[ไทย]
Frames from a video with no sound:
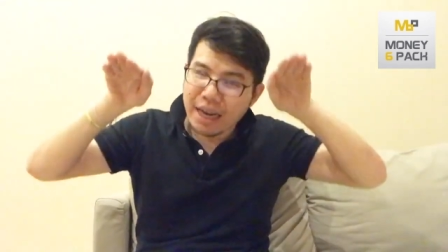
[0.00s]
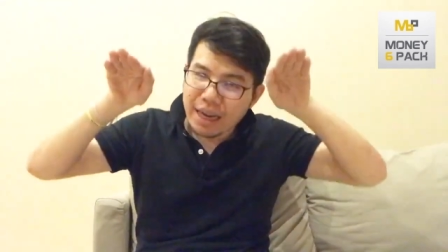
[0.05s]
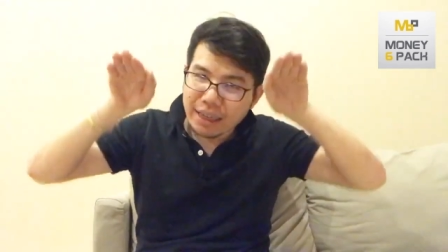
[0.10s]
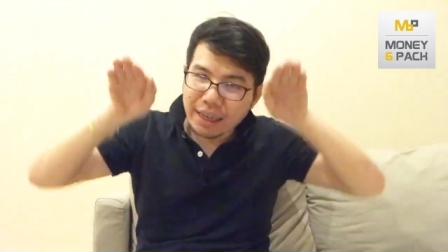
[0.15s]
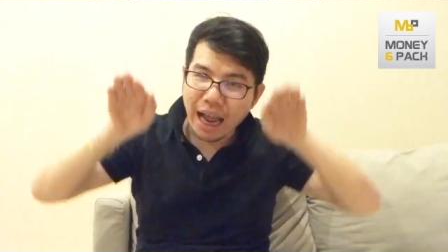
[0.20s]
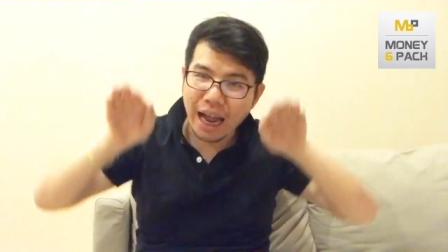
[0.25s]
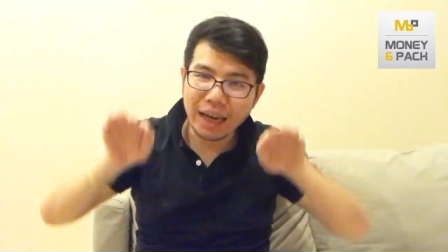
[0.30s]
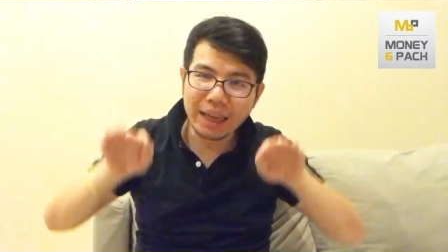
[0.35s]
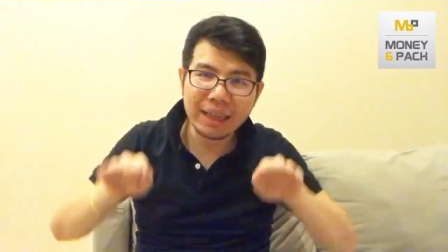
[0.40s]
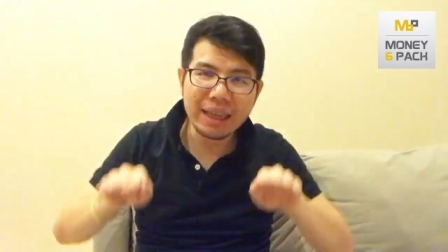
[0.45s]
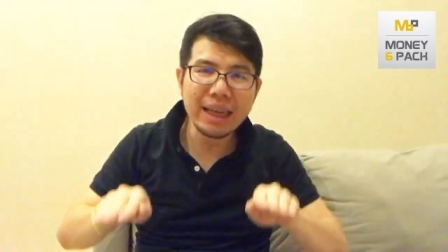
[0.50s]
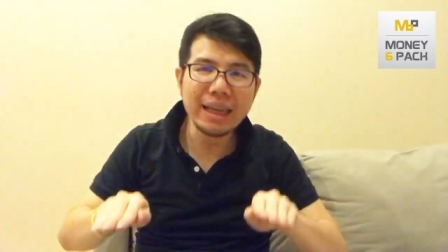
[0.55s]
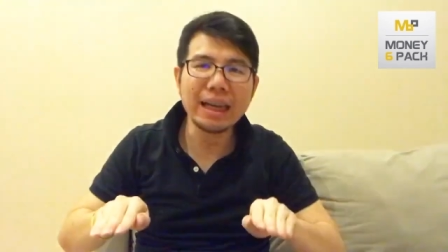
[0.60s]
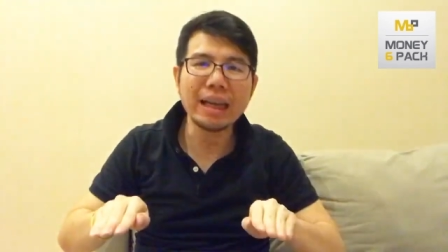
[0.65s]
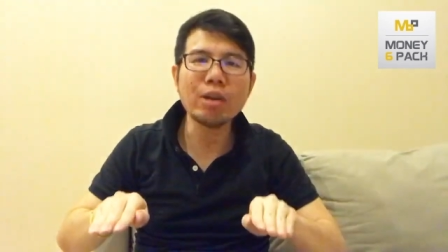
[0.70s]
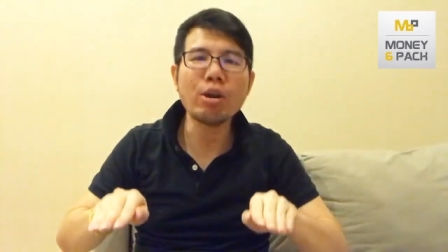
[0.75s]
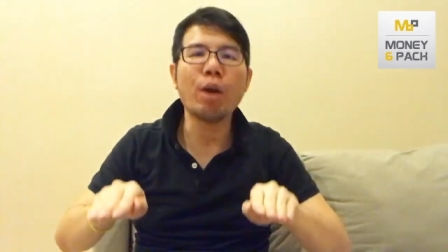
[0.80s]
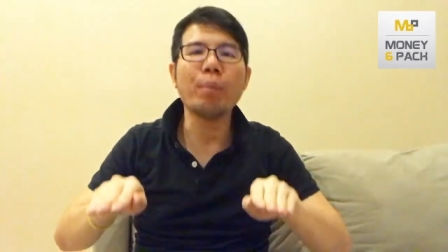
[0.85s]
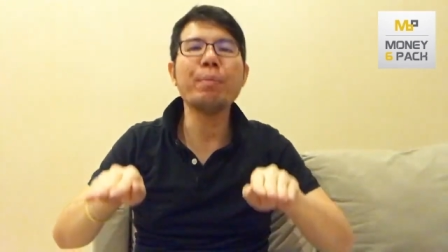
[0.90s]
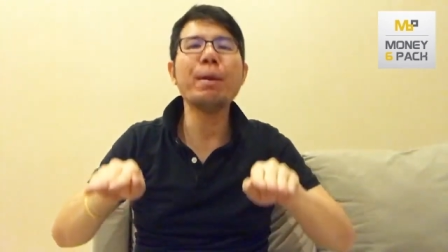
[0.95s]
ทั้งหนี้ทั้ง
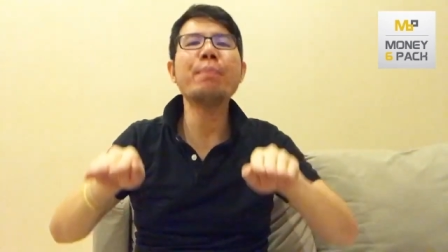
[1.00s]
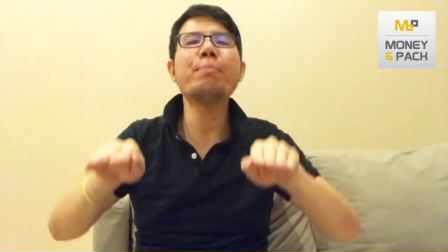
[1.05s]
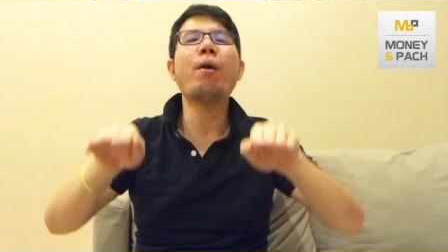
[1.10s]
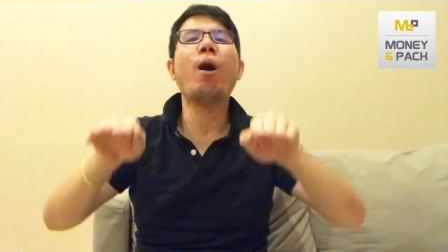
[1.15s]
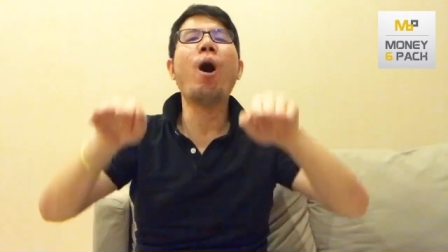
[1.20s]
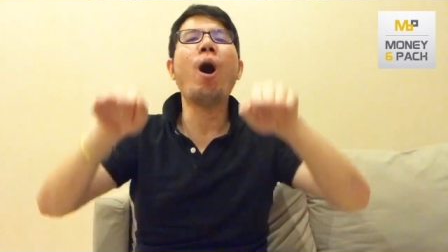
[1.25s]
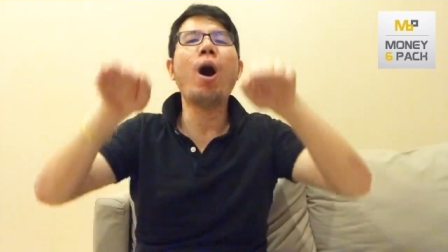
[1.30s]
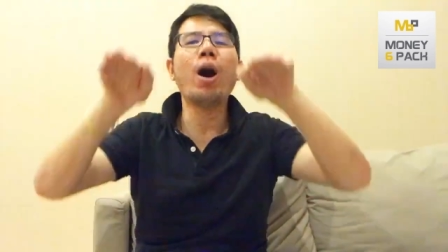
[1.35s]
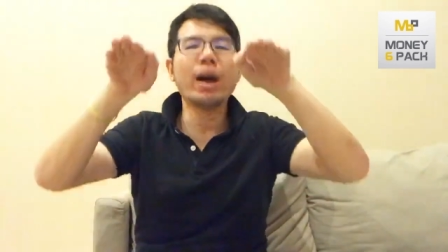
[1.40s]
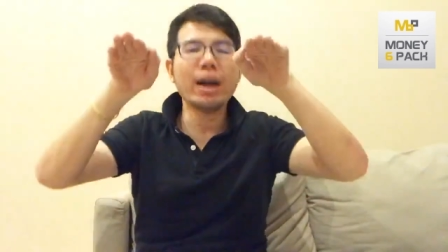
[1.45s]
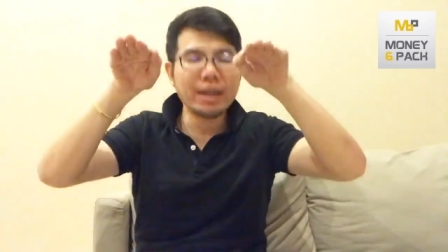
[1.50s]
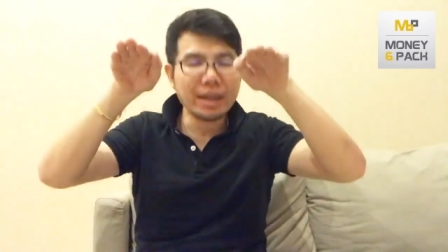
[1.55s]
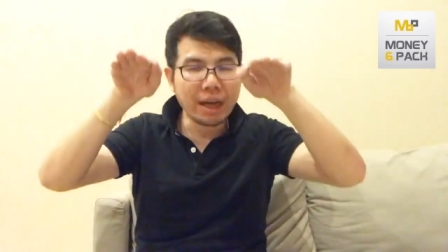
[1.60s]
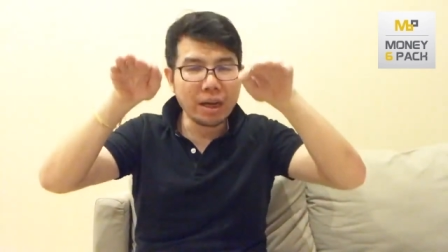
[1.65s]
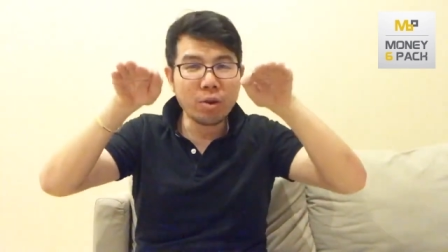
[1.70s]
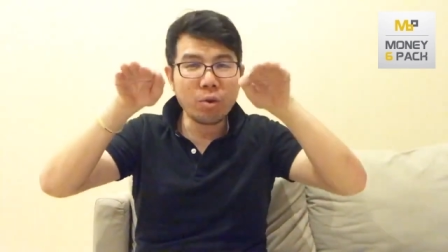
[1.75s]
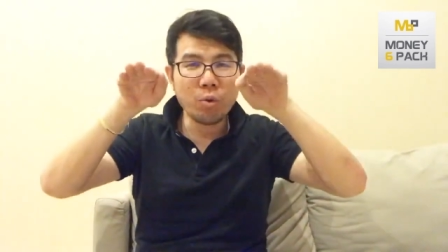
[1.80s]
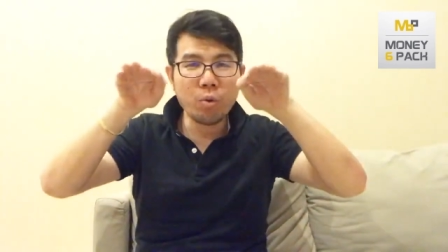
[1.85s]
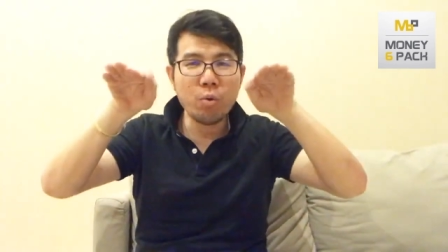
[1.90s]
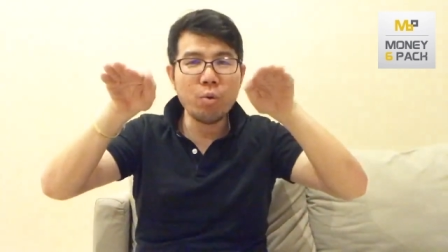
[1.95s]
ดอกเบี้ยพอกขึ้นทั้ง
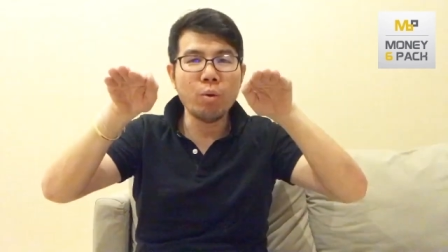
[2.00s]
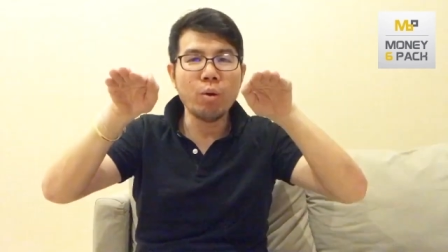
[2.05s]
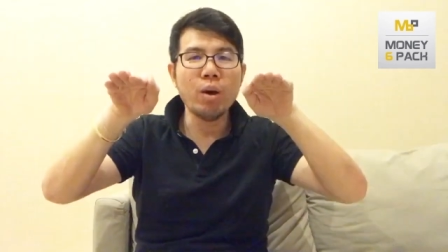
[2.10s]
คู่